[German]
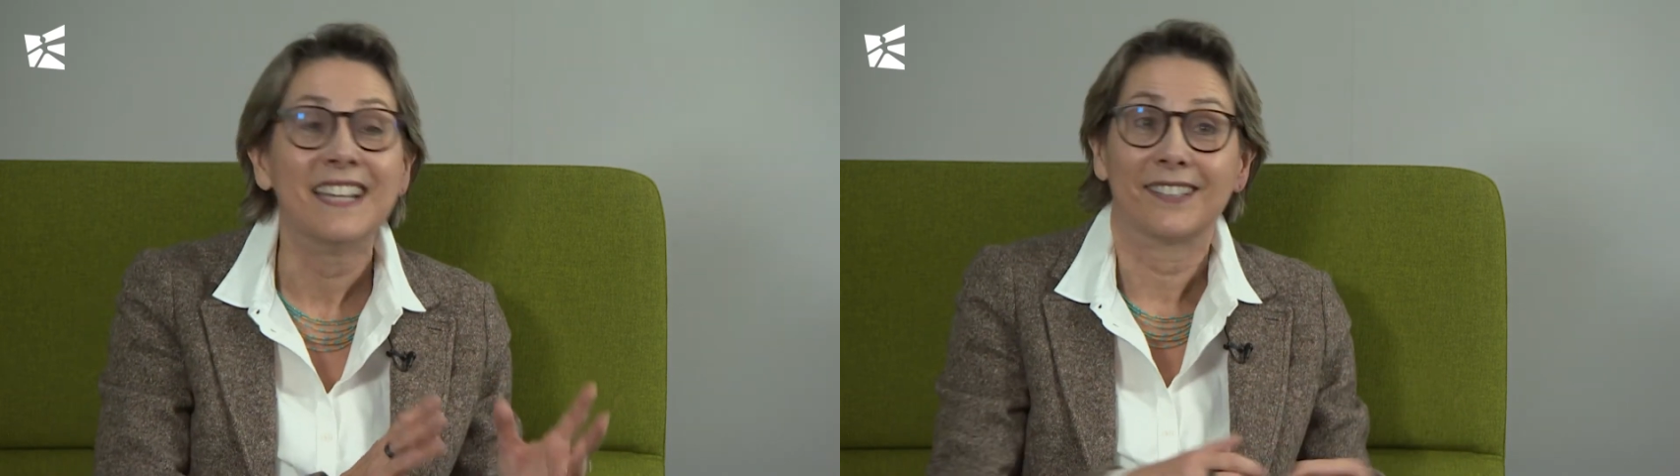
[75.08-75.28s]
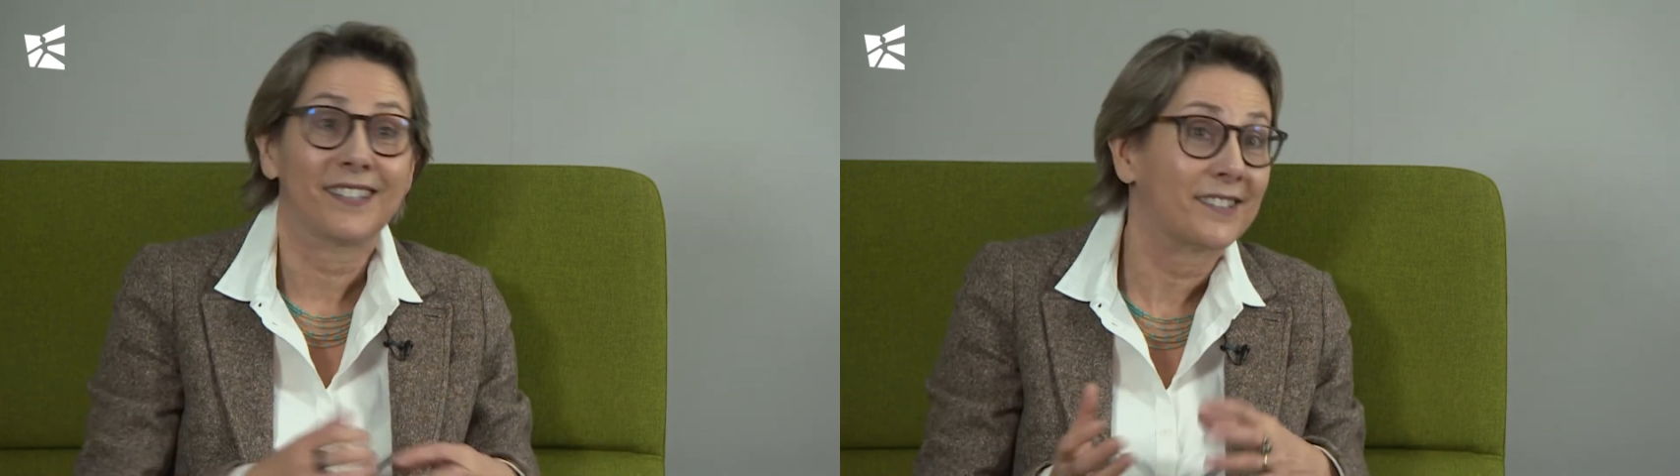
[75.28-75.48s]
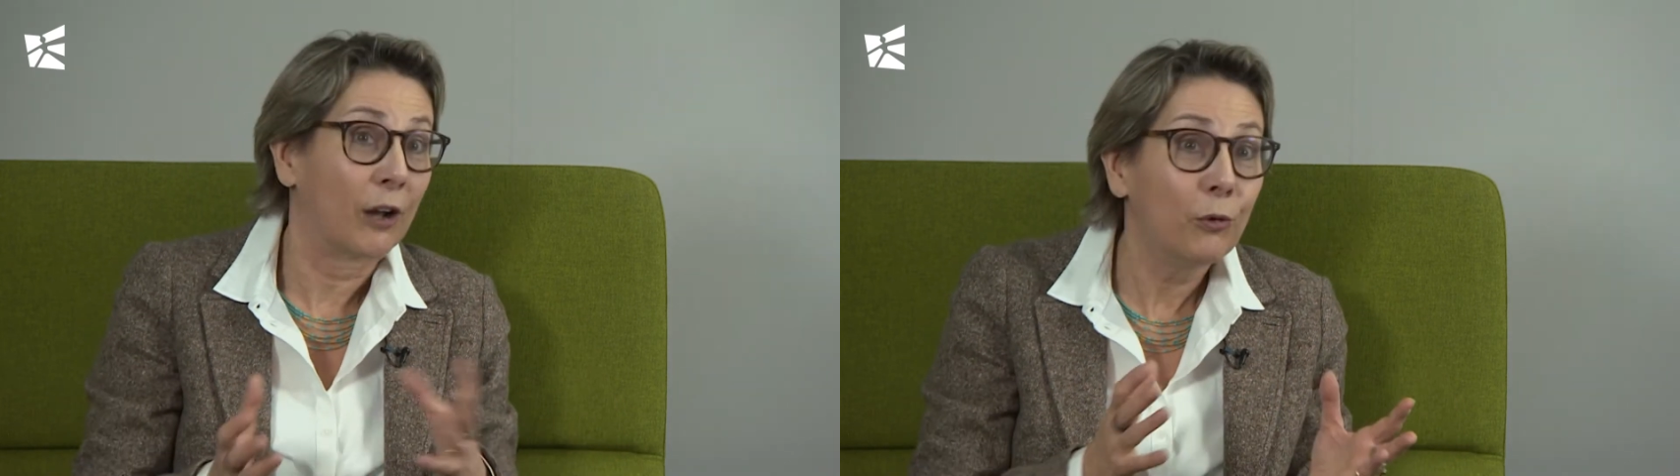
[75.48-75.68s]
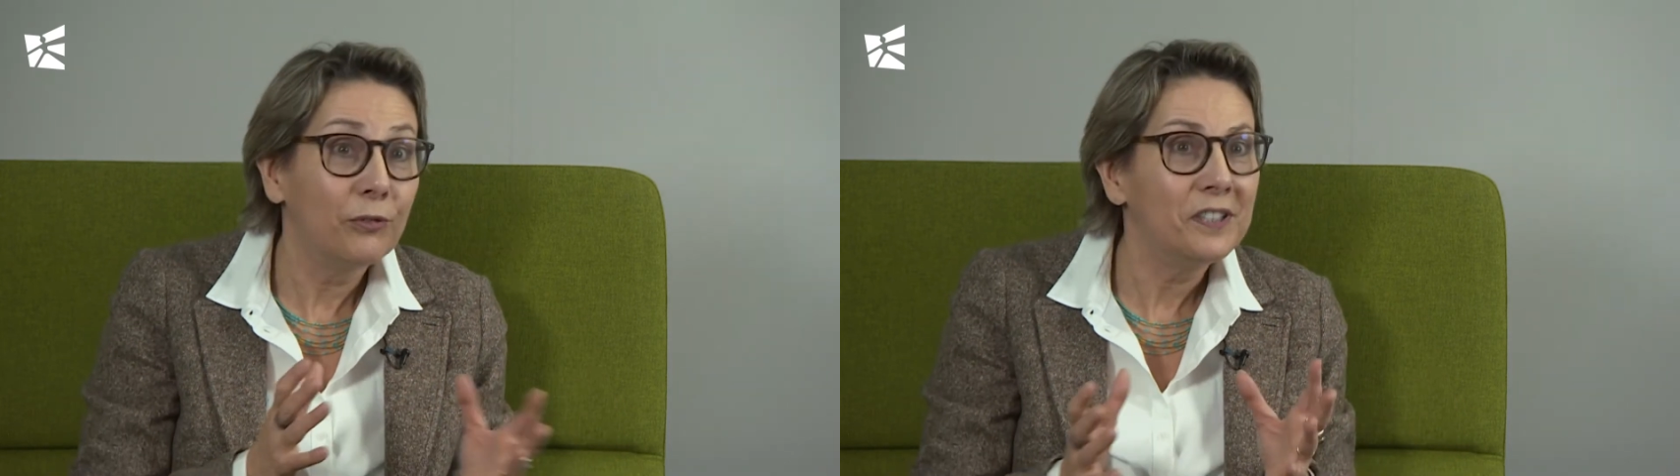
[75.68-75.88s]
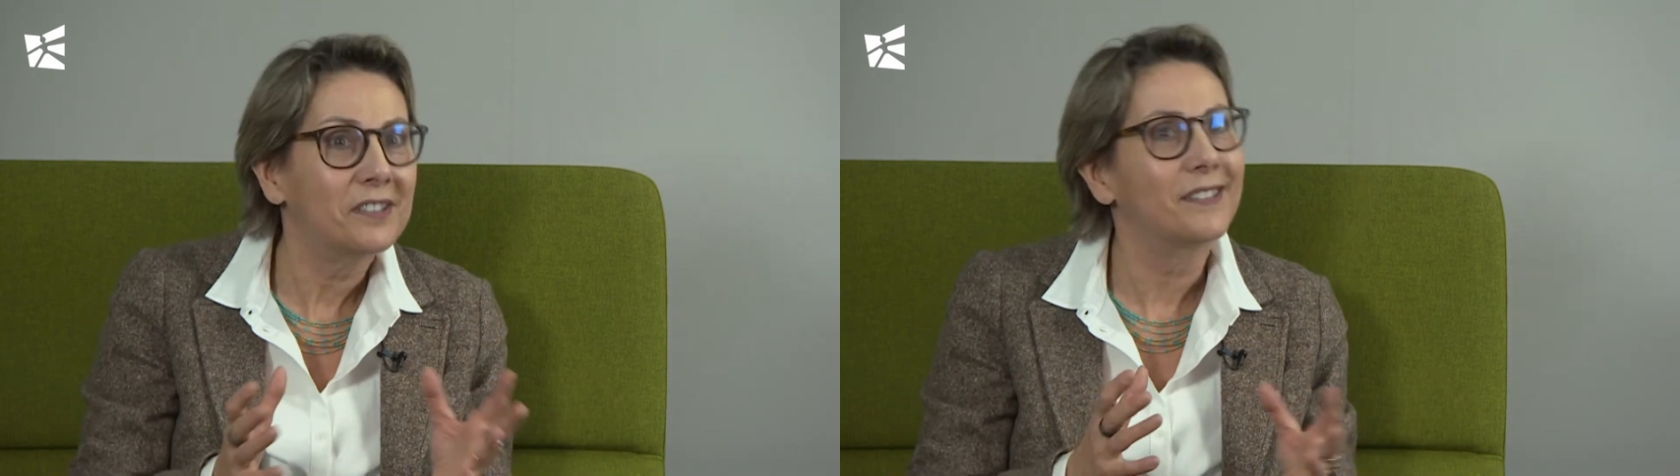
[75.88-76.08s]
Das ist jetzt auch
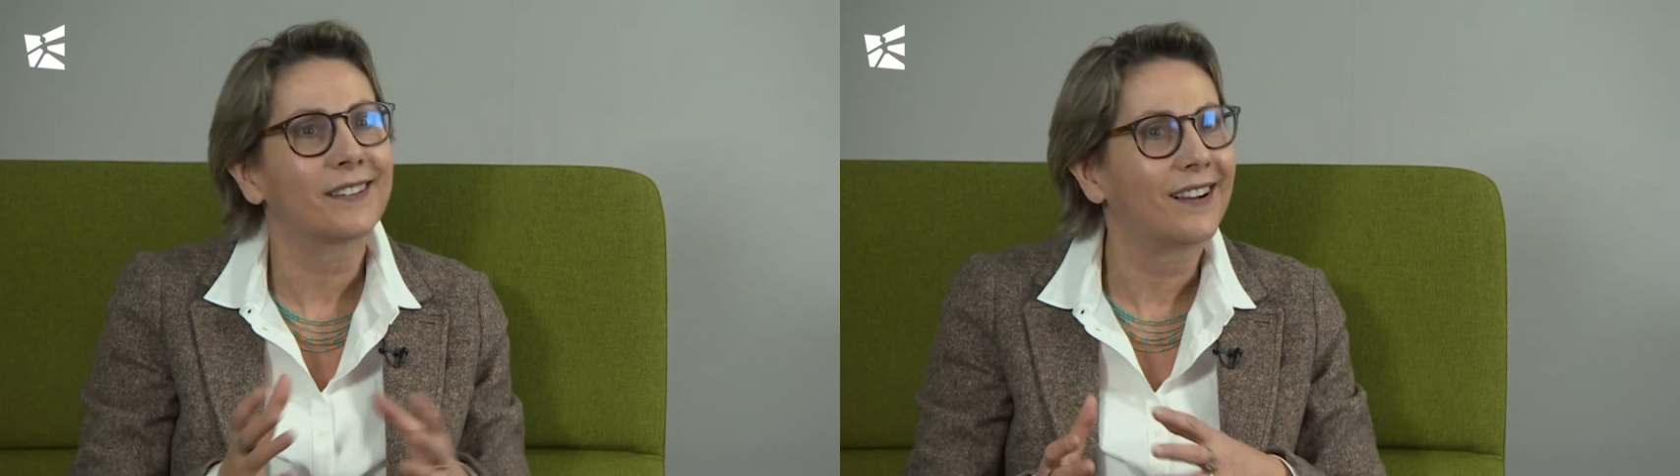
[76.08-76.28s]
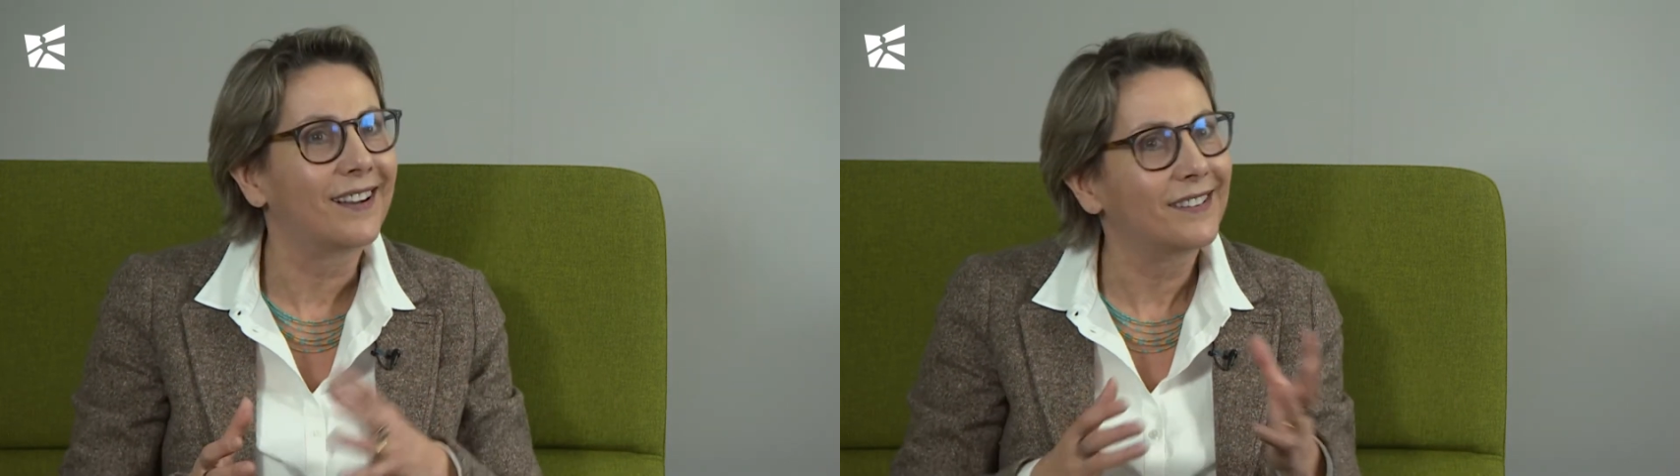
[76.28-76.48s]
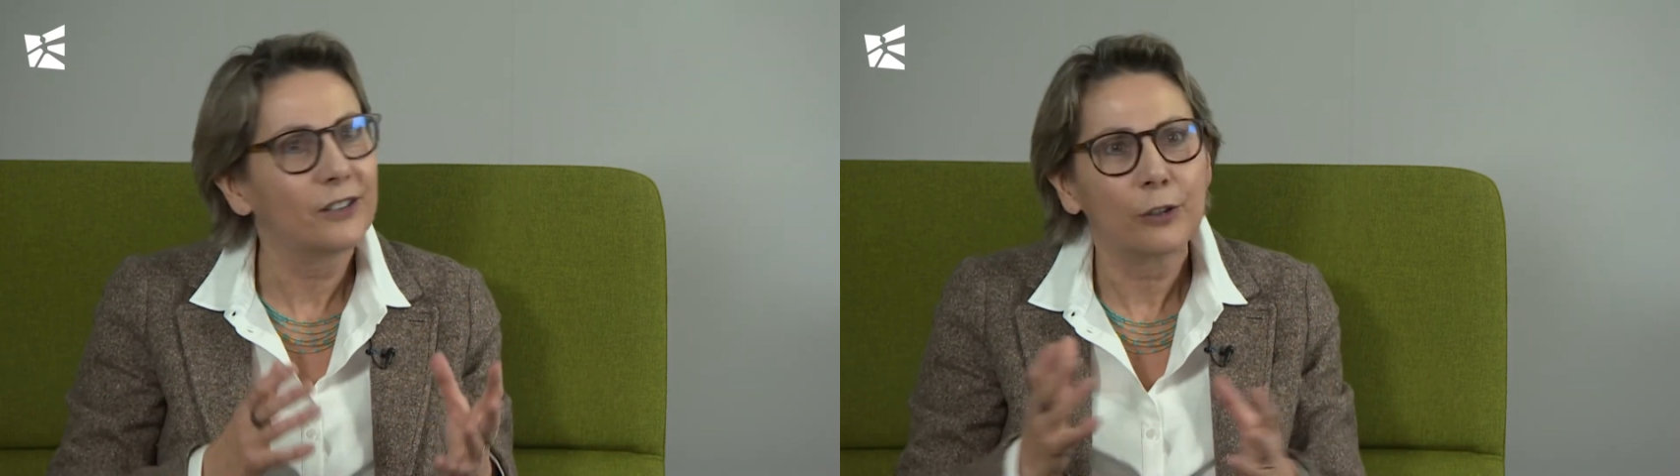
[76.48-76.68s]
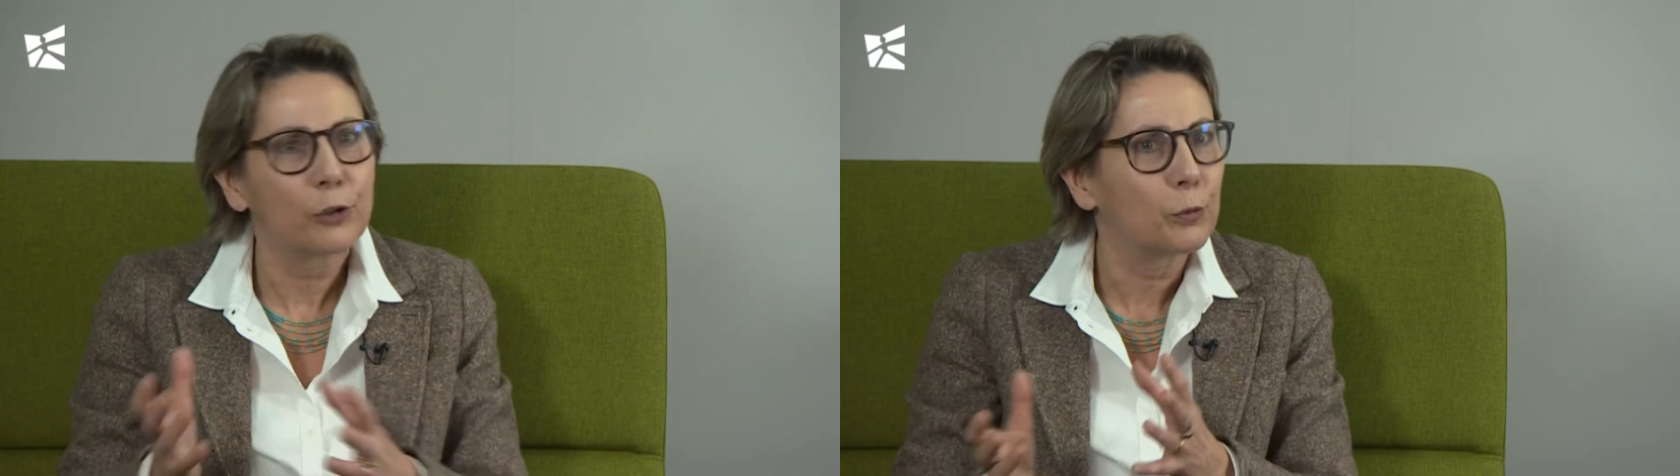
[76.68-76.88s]
wichtig gerade ne,